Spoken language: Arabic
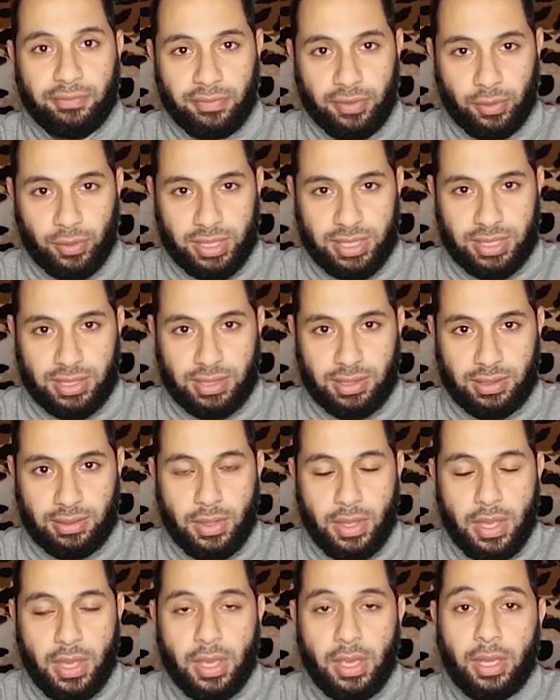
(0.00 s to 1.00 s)
الإنفلونزا
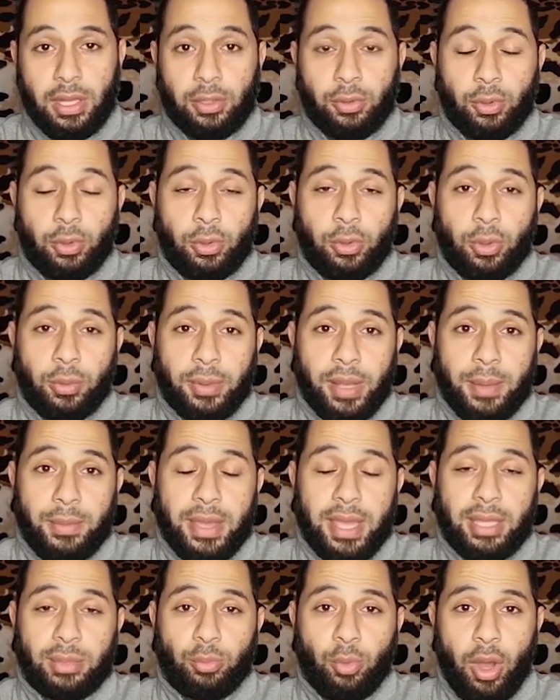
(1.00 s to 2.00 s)
الكركم
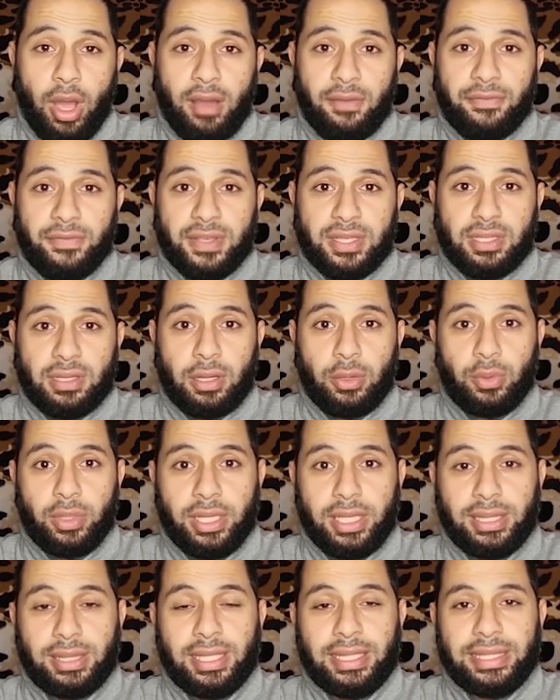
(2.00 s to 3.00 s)
كمان محفز
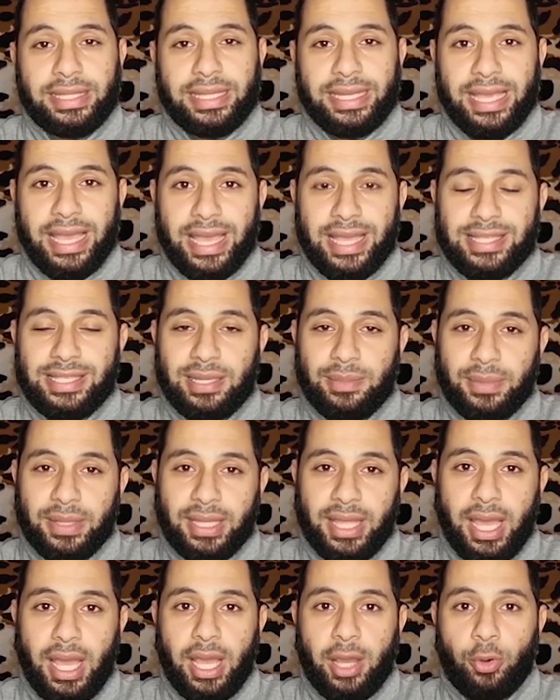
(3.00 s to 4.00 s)
قوي جدا لجهاز
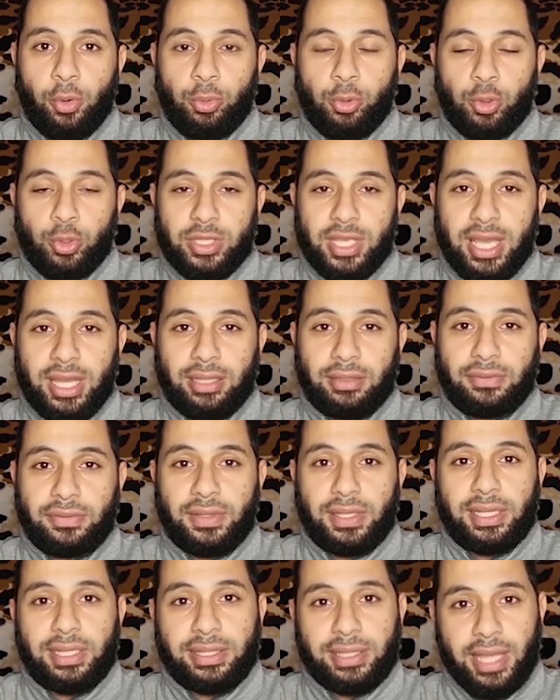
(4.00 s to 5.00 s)
المناعة وبيساعد
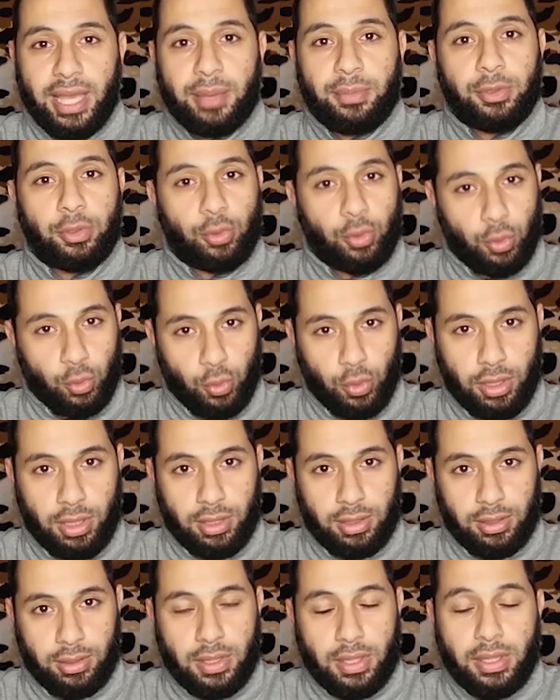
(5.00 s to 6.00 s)
في التئام
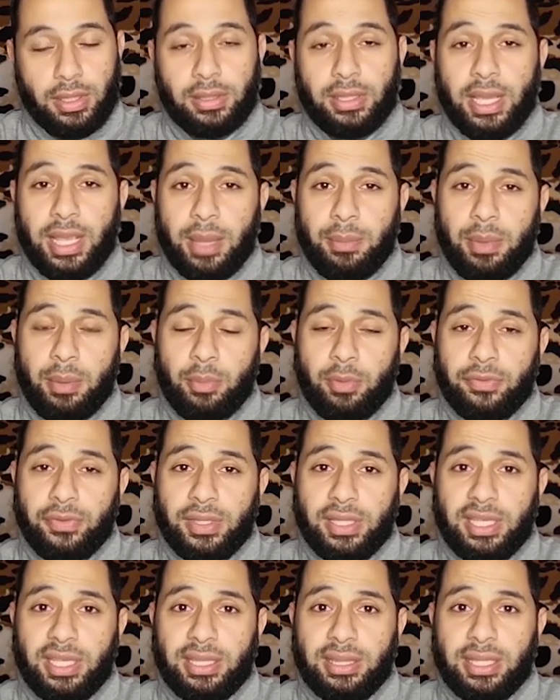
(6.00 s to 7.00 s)
الجروح ده كمان
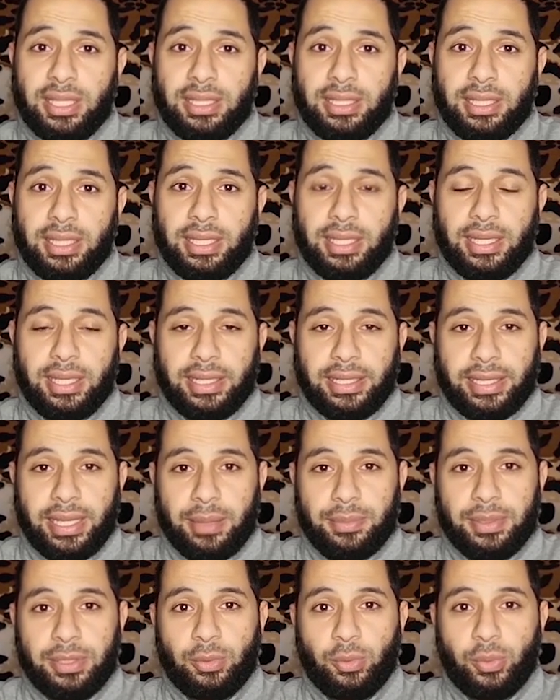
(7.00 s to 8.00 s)
مفيد جدا
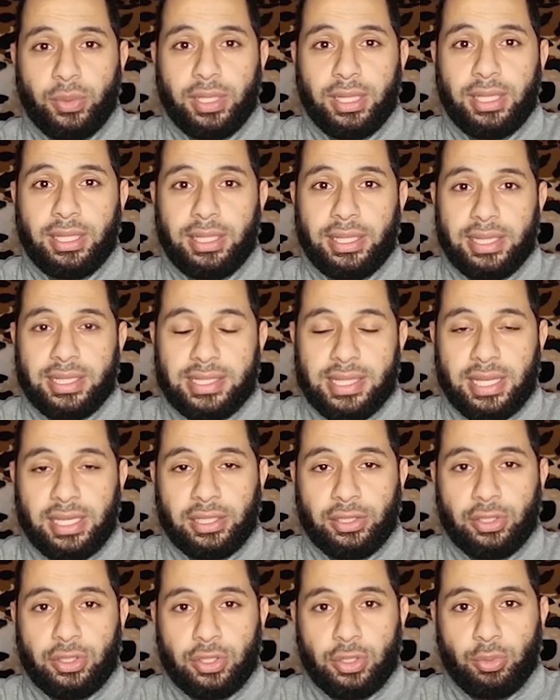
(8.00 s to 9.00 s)
للكبد
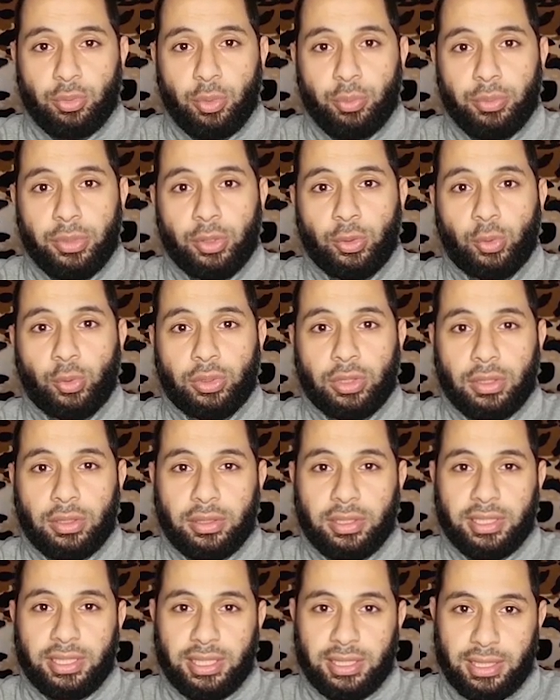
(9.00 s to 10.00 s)
ولإزالة السموم منه
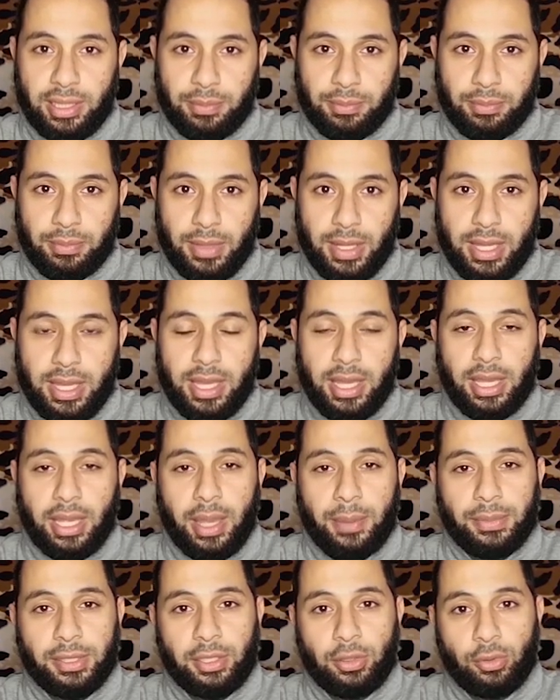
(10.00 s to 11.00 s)
وتنقية الدم
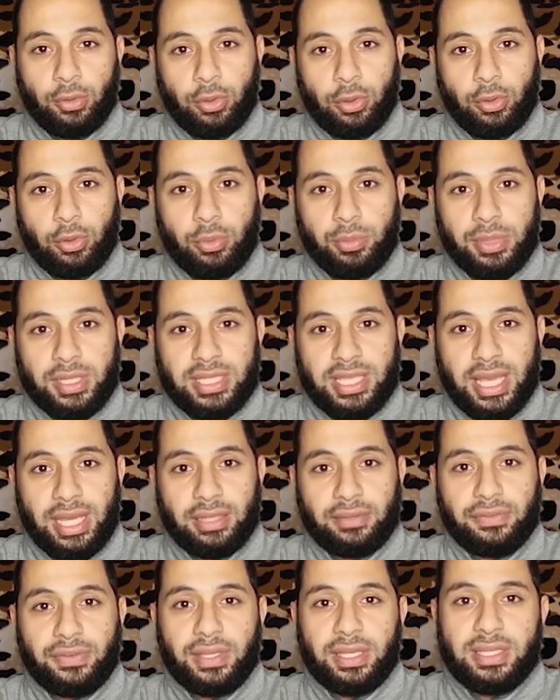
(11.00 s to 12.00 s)
كمان الكركم
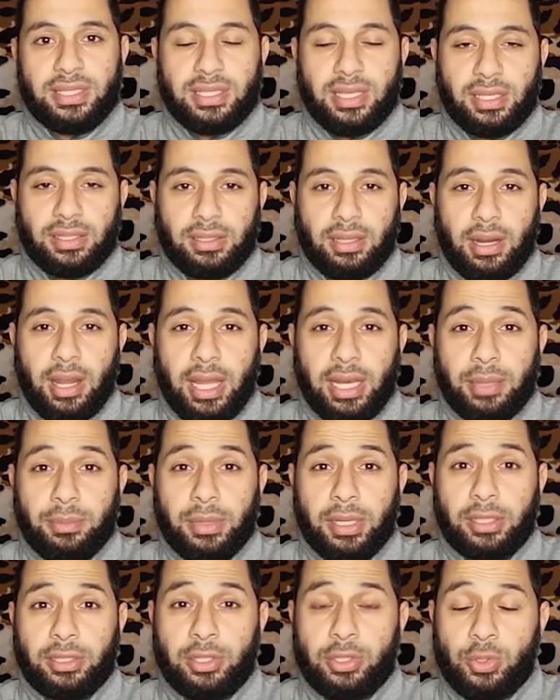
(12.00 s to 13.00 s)
بيساعد في السيطرة على
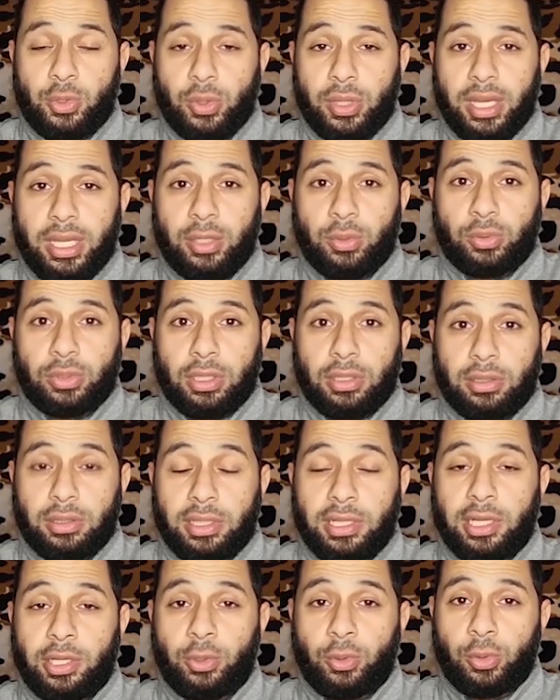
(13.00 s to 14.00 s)
مرض السكري
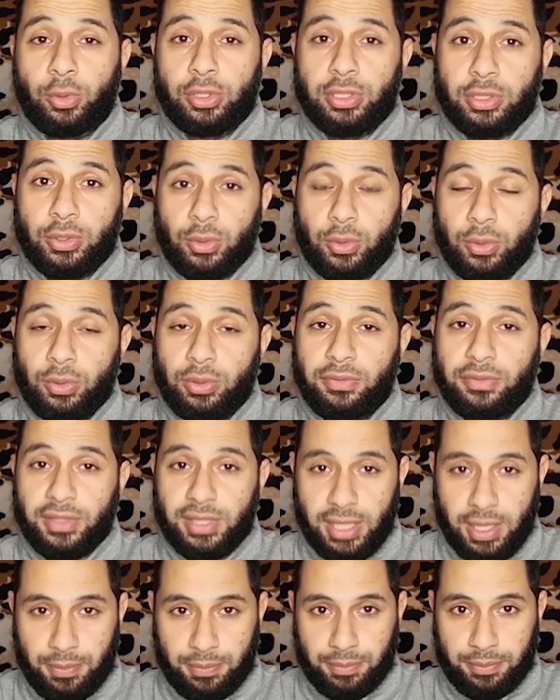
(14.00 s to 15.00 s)
وتقليل الكوليسترول في
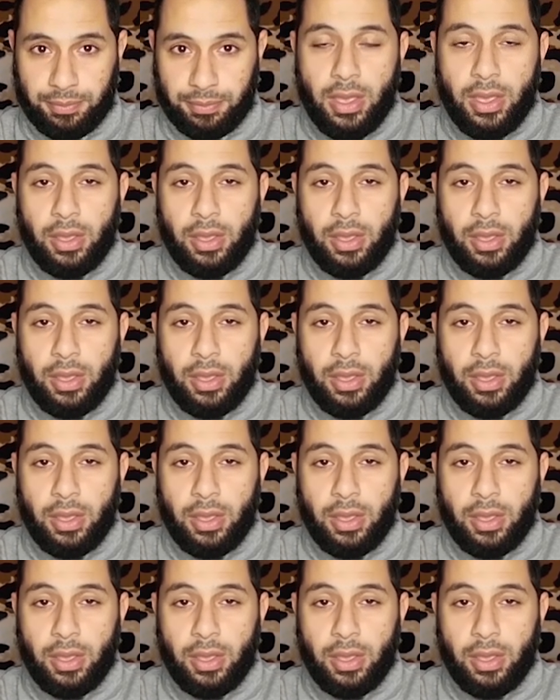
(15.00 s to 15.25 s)
الدم